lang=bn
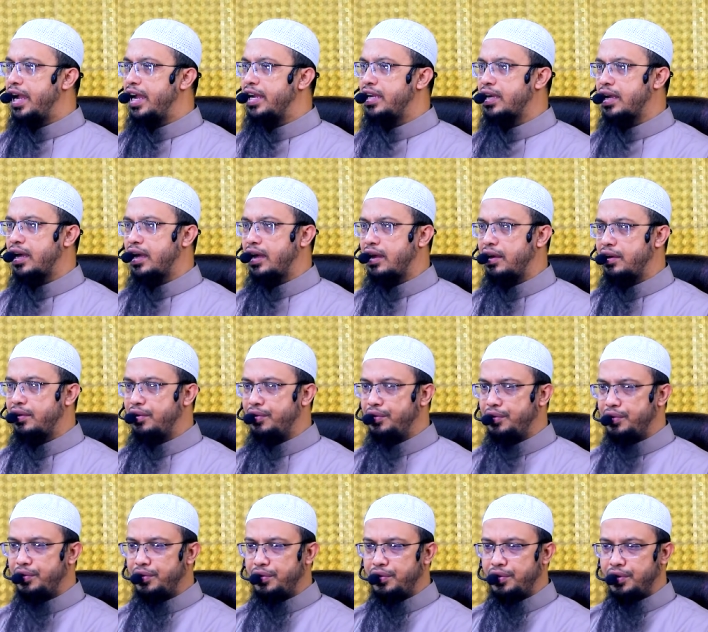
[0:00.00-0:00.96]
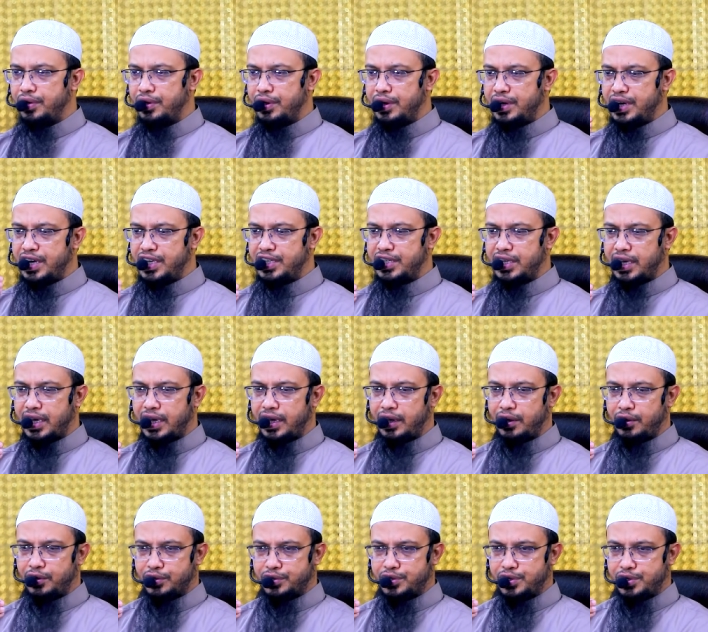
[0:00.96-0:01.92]
এটা নিজে
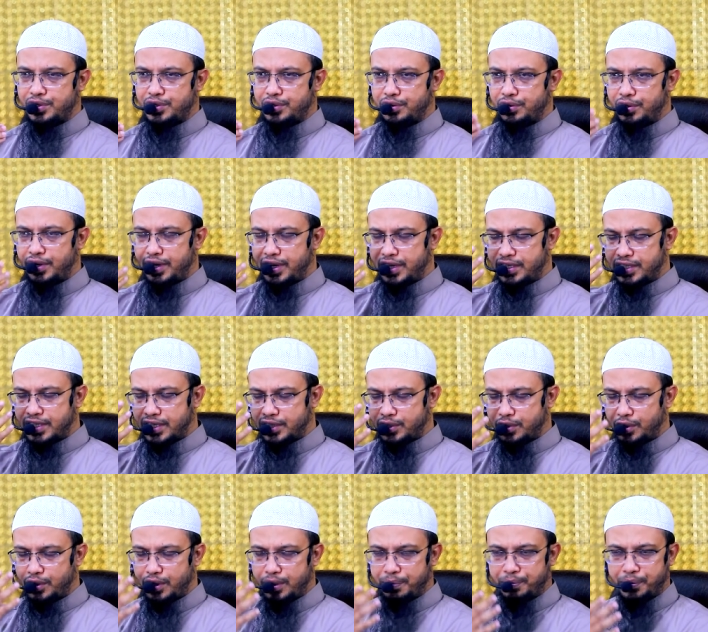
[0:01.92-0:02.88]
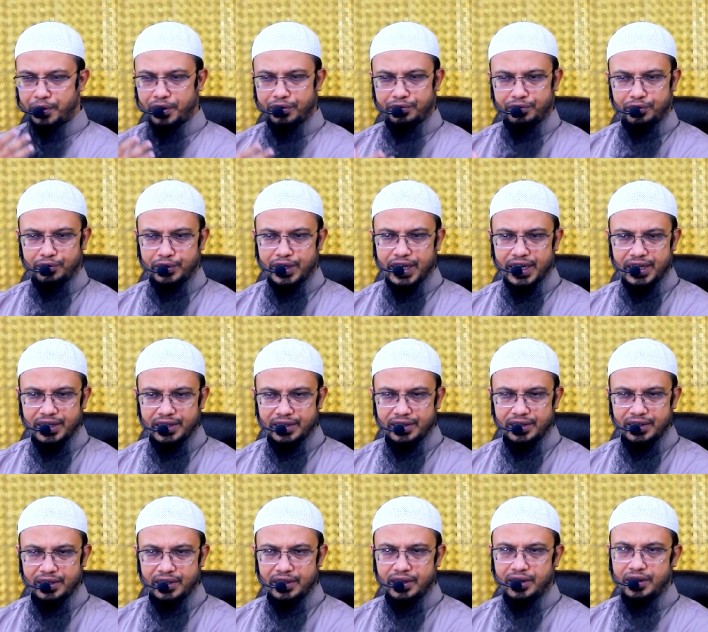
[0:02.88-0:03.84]
অসুস্থ হলে নিজের শরীরে পড়ে ফু দেন
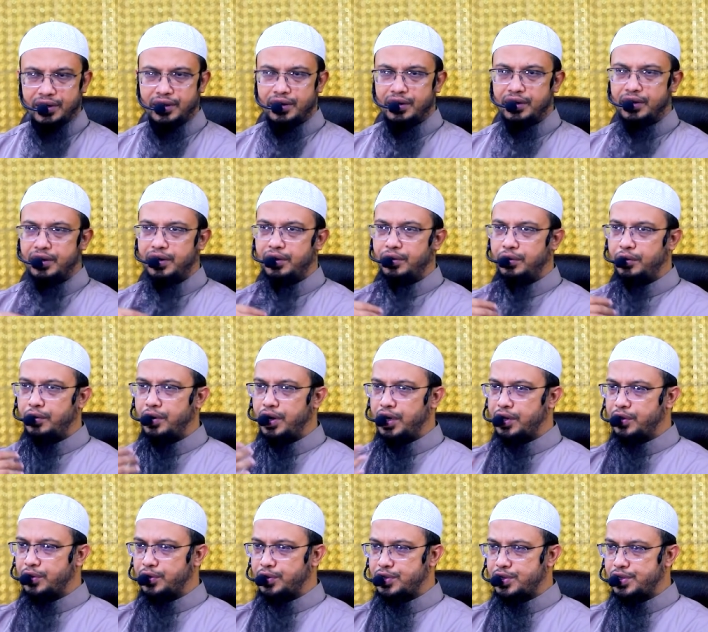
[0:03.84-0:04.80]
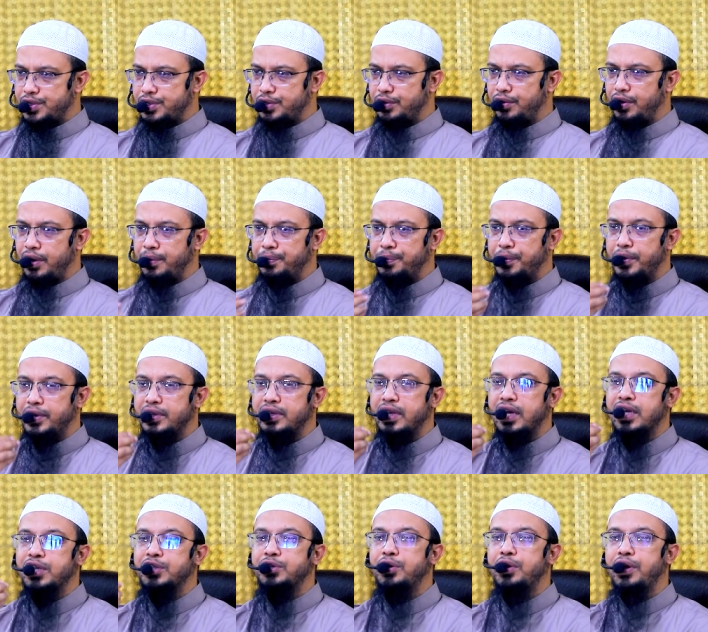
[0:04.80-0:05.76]
অন্যকে অসুস্থ হলে পড়ে
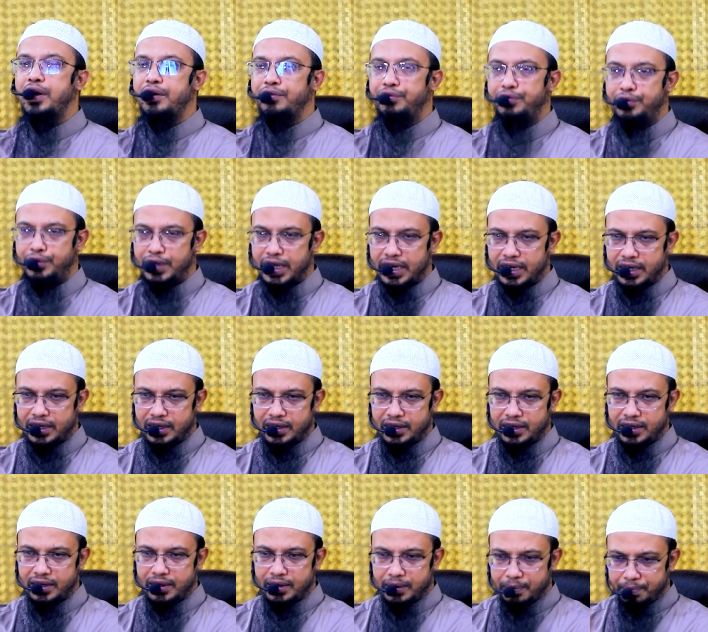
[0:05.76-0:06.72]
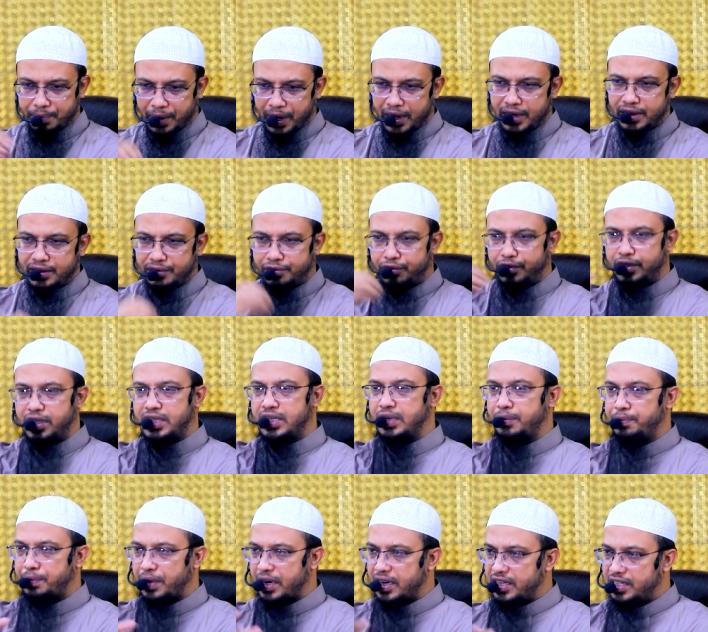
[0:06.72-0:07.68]
তার শরীরে ফু দেন পানিতে ফু দিয়ে
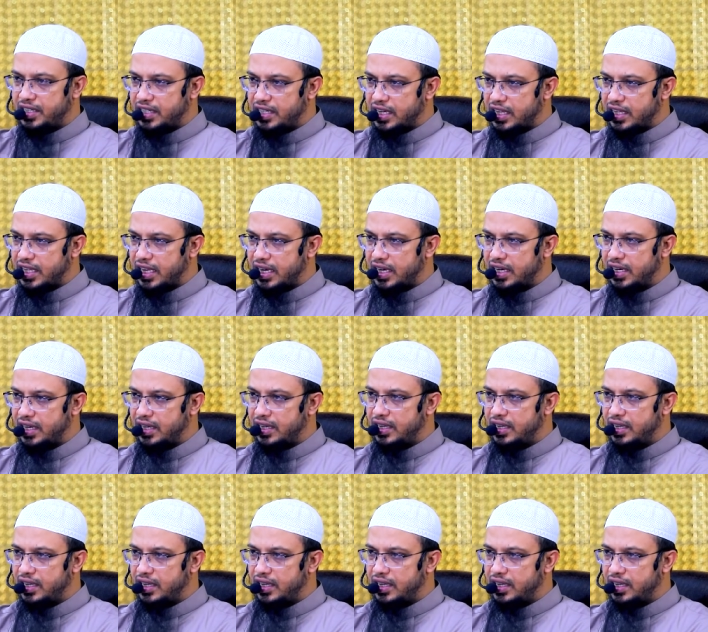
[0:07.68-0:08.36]
সে পানি চিটা দেন